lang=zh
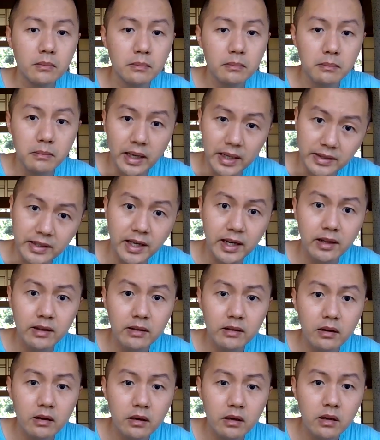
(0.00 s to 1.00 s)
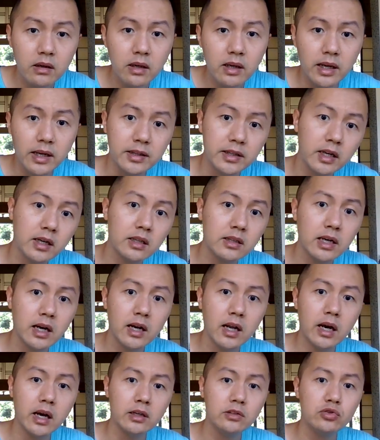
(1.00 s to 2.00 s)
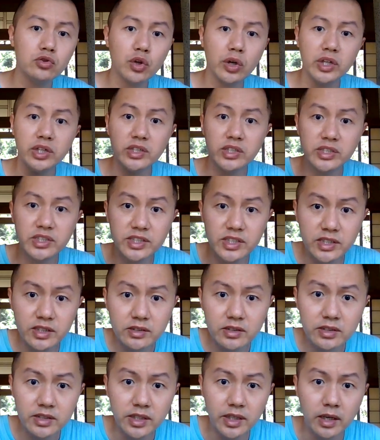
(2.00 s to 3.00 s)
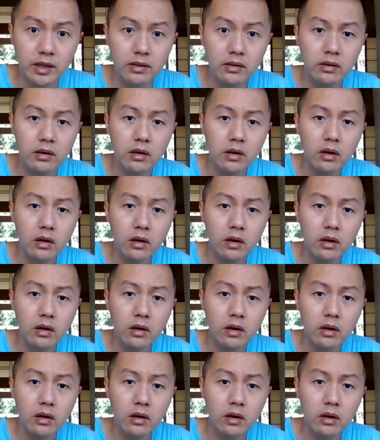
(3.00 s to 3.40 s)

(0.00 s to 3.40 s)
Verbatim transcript: 每天给大家带来最新鲜、